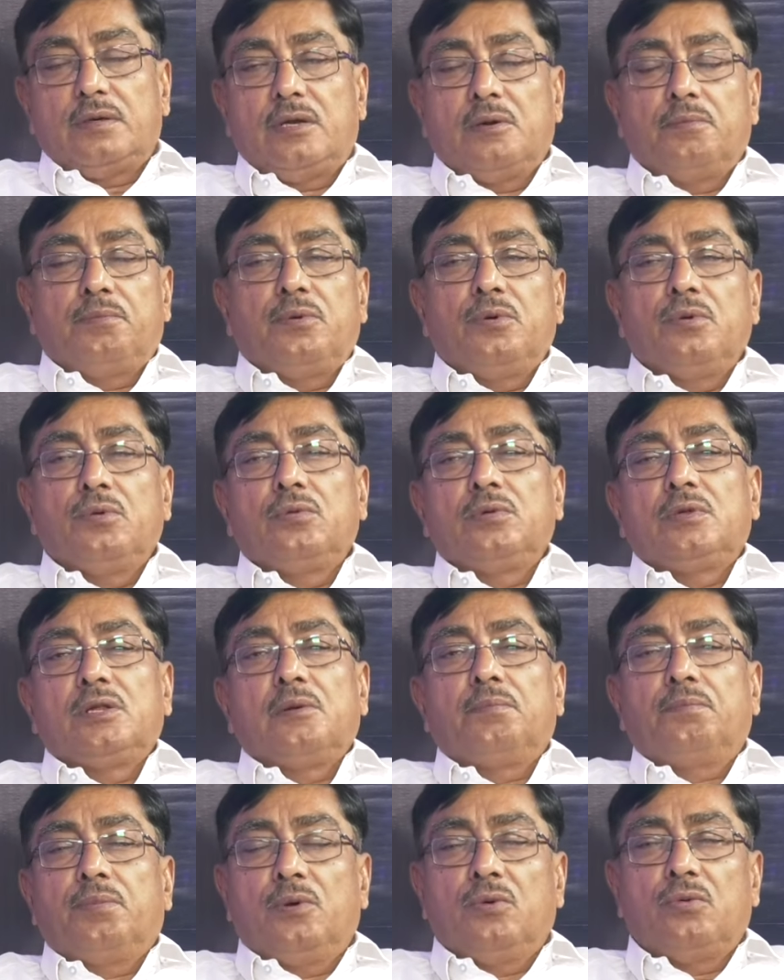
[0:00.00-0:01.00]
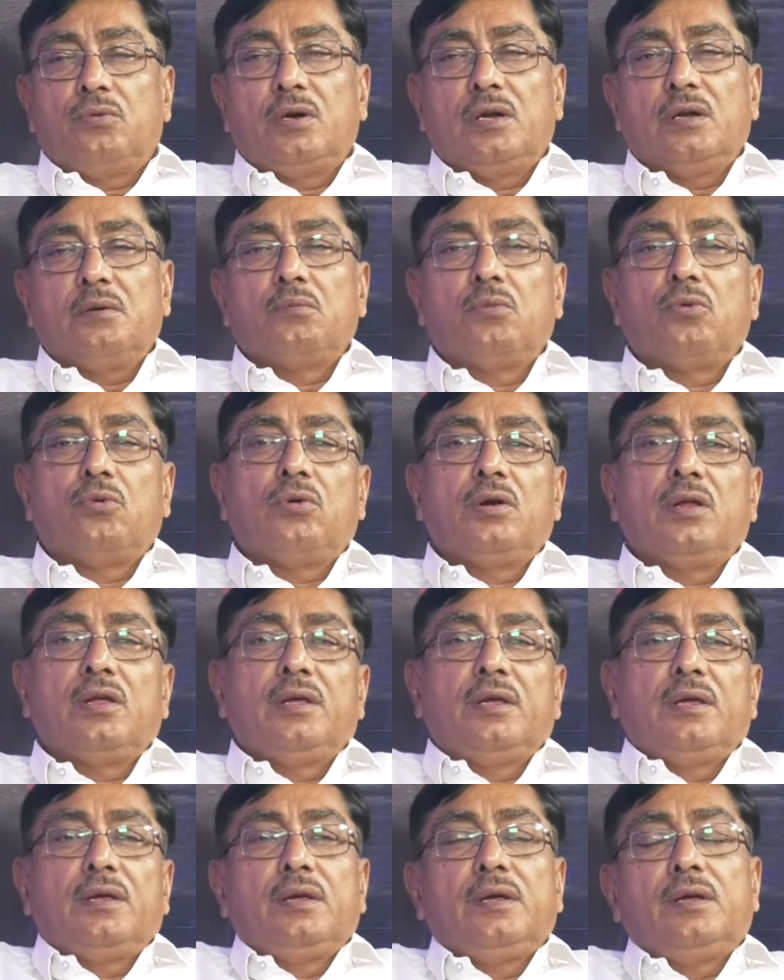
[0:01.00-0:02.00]
టప్పుడు తప్పకుండా
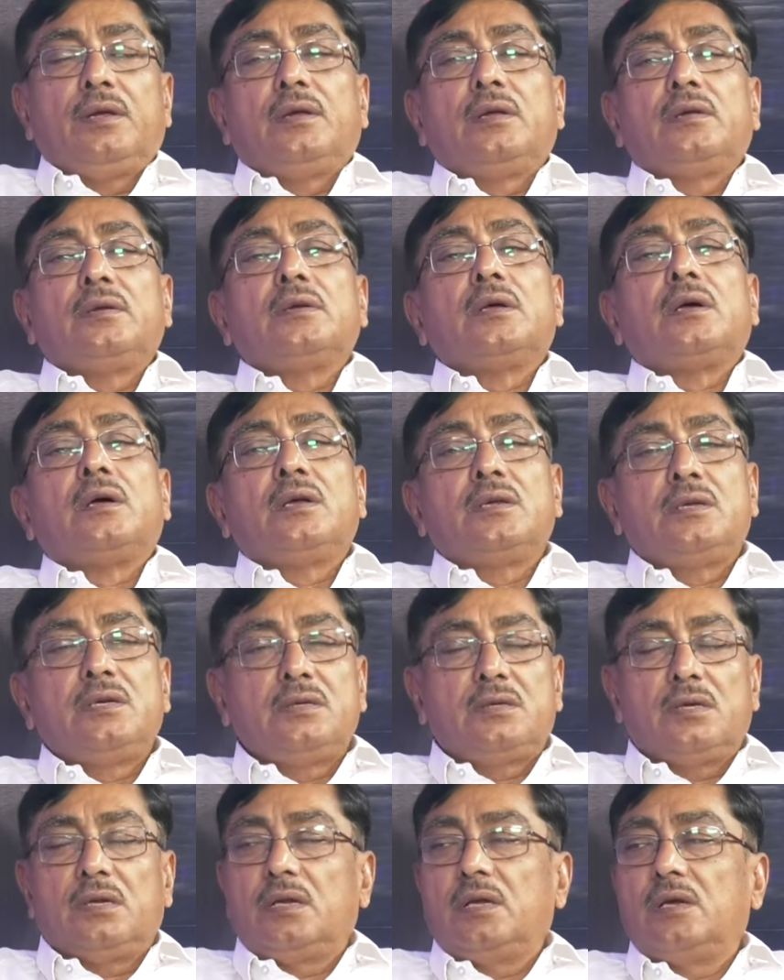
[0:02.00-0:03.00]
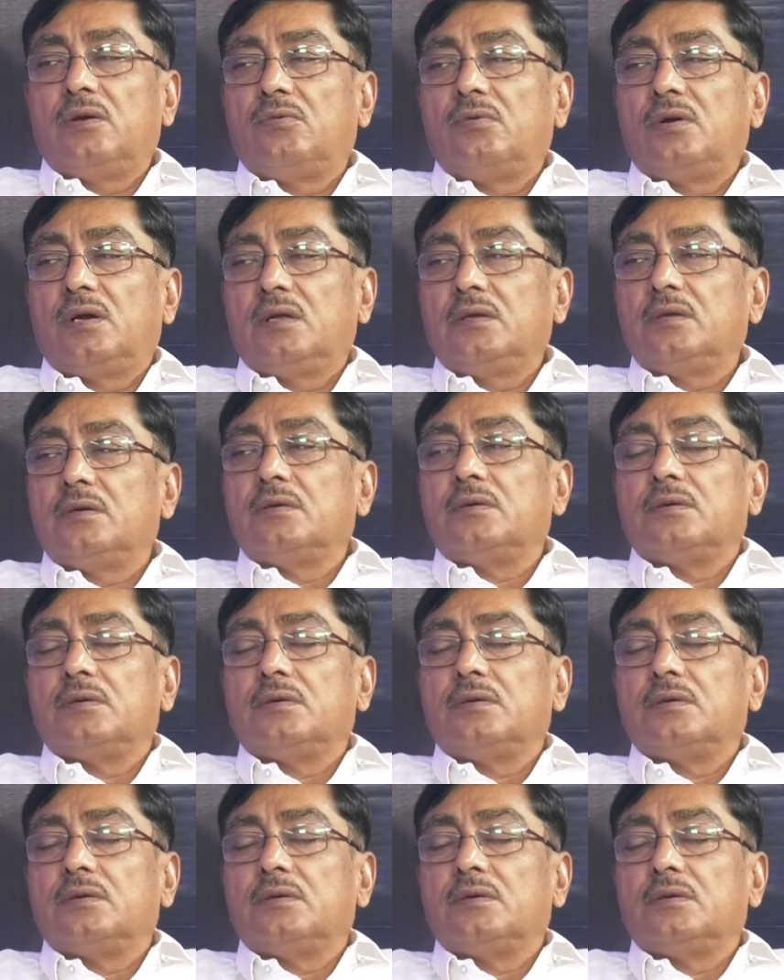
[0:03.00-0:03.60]
మోడీ ఆశీస్సులు లేకుండా